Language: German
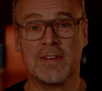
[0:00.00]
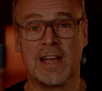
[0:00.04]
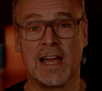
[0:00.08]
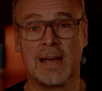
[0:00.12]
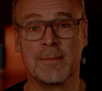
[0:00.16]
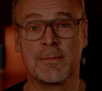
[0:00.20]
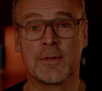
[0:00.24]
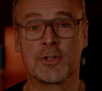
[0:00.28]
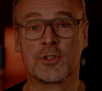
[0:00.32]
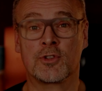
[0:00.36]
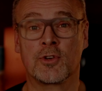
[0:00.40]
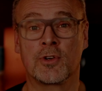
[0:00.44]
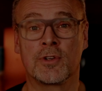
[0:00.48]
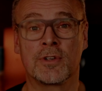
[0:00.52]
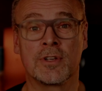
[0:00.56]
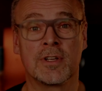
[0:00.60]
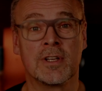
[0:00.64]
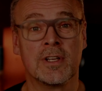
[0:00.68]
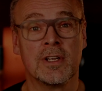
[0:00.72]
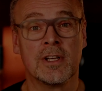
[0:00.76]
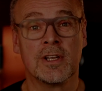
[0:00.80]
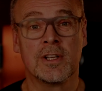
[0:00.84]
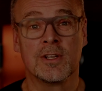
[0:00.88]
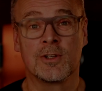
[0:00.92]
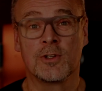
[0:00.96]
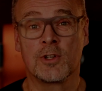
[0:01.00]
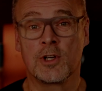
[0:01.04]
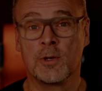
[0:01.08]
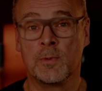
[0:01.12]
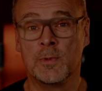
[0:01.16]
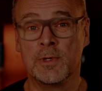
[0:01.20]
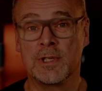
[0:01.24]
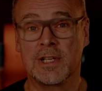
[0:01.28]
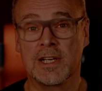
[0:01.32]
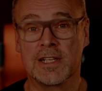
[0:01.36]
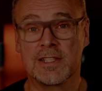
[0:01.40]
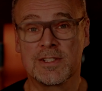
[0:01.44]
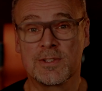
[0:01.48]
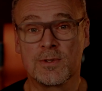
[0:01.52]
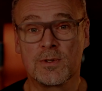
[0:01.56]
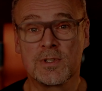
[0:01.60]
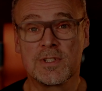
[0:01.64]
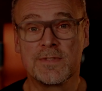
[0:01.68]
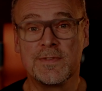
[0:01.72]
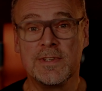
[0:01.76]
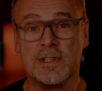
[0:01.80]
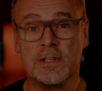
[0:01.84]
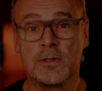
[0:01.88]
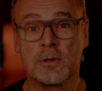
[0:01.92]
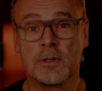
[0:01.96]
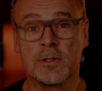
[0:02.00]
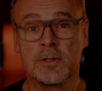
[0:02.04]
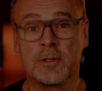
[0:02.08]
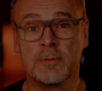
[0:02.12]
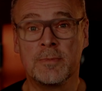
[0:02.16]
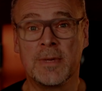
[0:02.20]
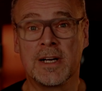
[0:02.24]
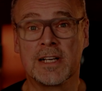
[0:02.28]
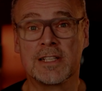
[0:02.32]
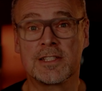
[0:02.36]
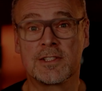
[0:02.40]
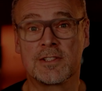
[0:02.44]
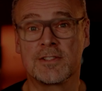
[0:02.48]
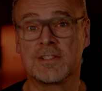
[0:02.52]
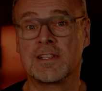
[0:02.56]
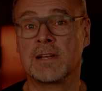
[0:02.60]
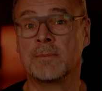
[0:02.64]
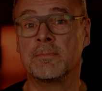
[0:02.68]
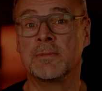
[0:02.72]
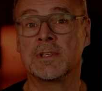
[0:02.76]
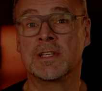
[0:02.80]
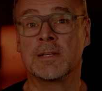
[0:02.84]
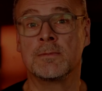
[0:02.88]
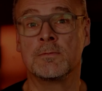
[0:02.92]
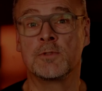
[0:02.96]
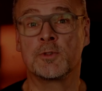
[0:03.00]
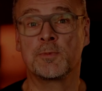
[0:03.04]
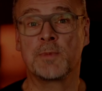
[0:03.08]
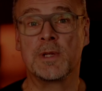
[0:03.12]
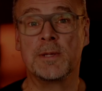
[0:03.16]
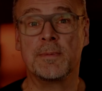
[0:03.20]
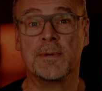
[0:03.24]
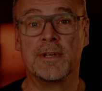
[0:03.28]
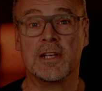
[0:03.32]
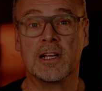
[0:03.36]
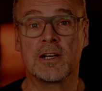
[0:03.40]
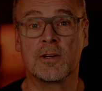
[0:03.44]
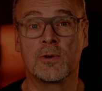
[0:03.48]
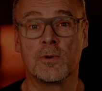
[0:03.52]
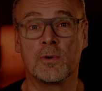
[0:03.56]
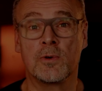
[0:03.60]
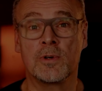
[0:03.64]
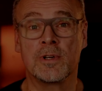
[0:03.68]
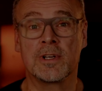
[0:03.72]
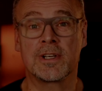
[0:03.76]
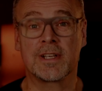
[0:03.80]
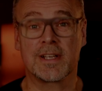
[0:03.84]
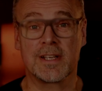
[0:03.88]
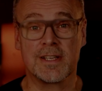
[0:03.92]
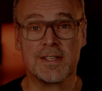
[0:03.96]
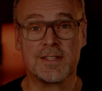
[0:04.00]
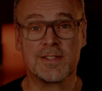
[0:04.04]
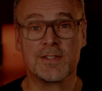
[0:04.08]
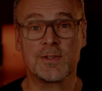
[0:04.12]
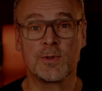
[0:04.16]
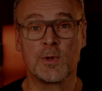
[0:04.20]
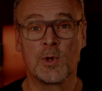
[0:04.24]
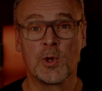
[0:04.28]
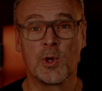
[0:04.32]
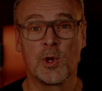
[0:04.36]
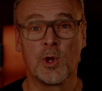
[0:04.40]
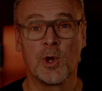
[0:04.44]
Wir haben ja schon ein Kommunikationsvideo gemacht, zusammen mit dem Spielpädagogen Chris.